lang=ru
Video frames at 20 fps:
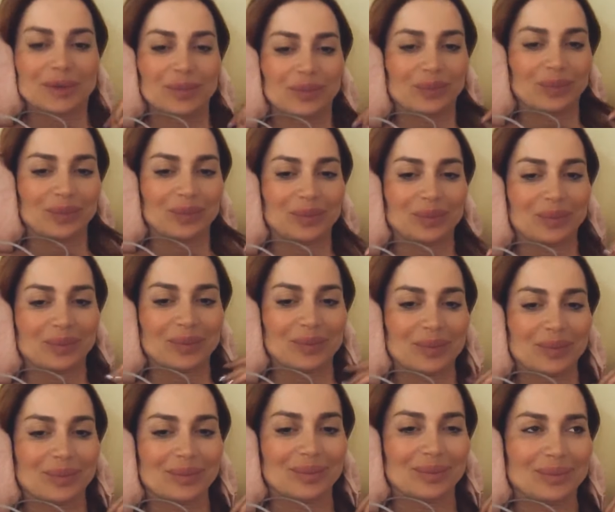
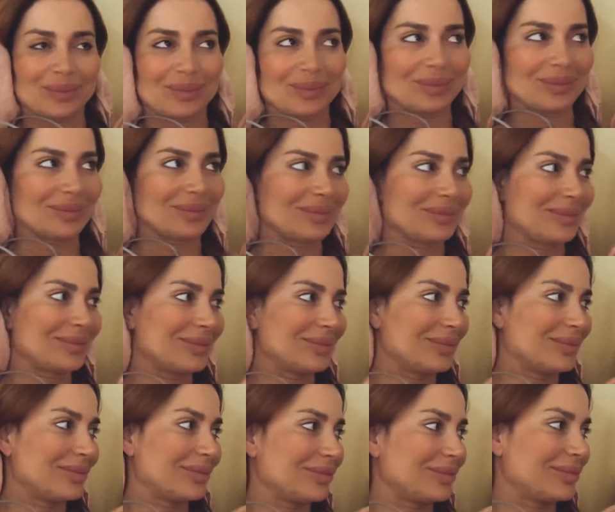Случайно квартира
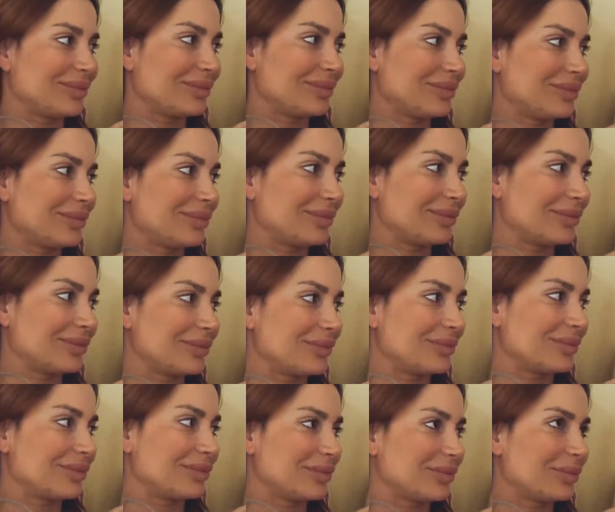у него
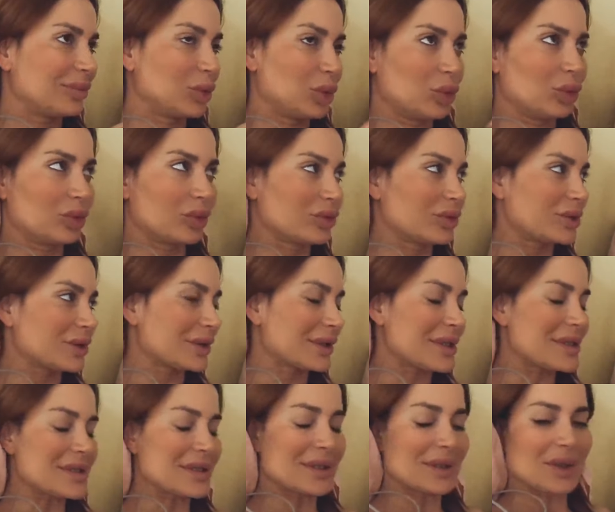оказалась. Ну, он же
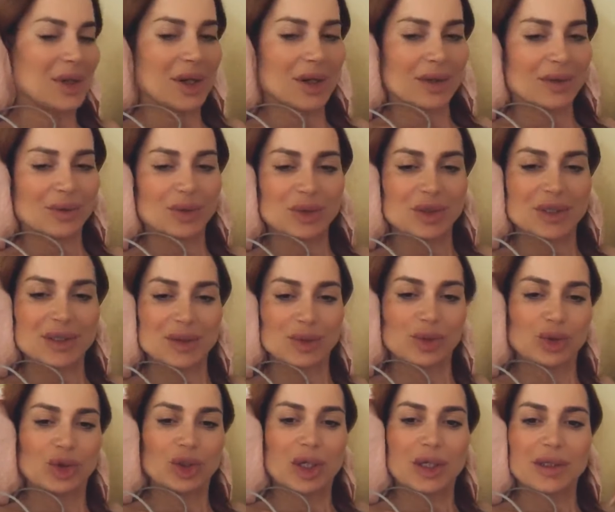с Краснодара, не
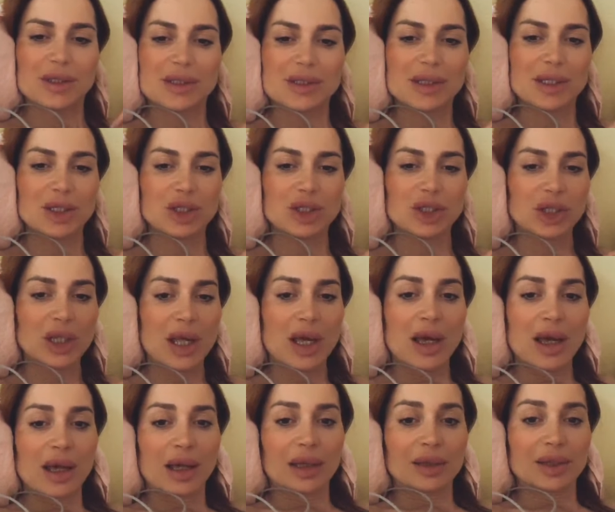случайно, значит.
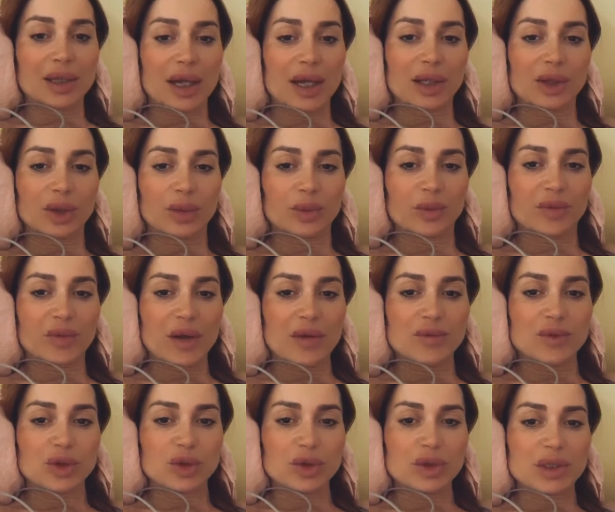Да, дом
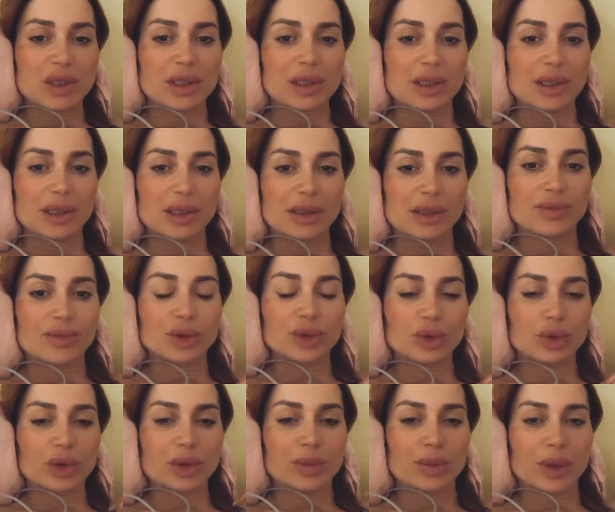2, все, закрыли,
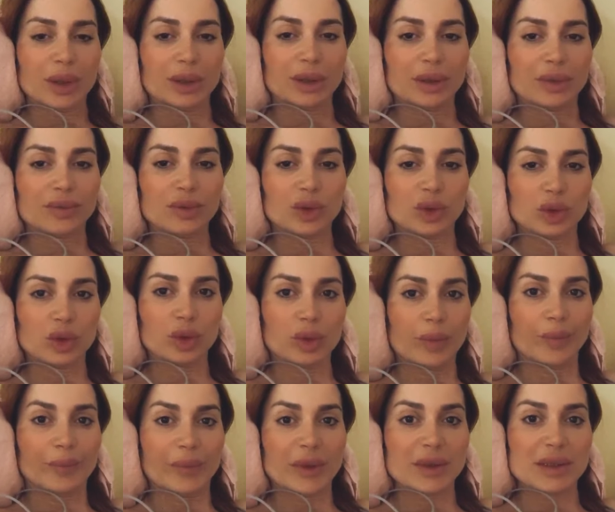все, ребята,
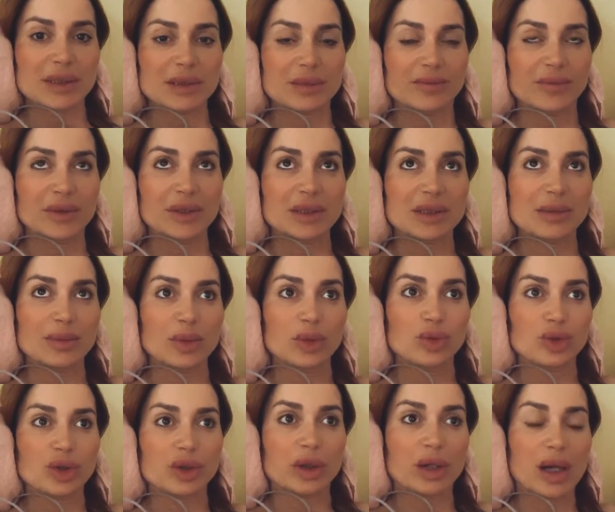все. Видите,
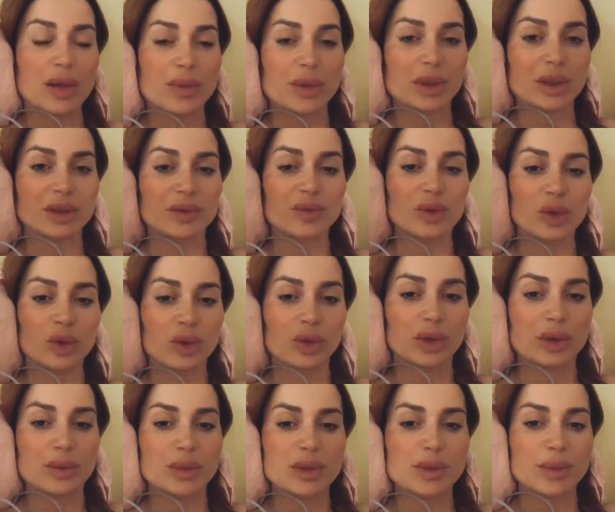мы уже камеры
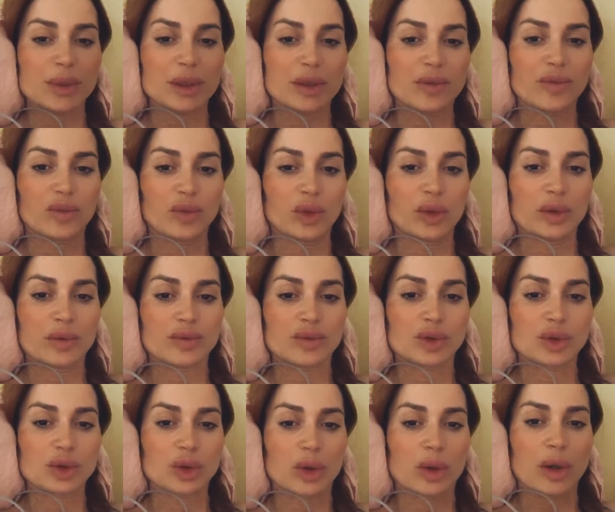отвернуты, без микрофона,
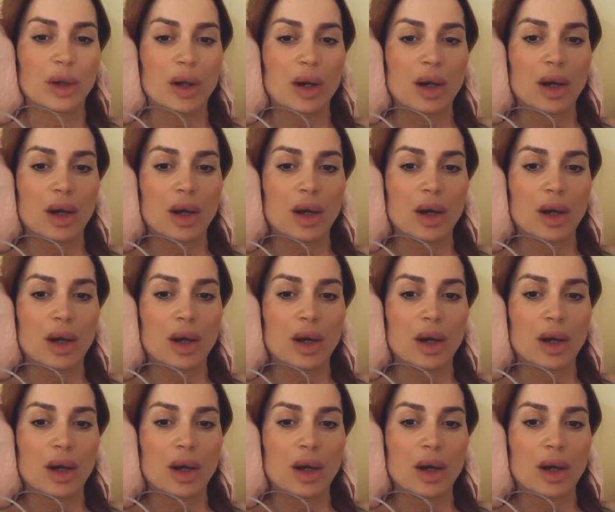все.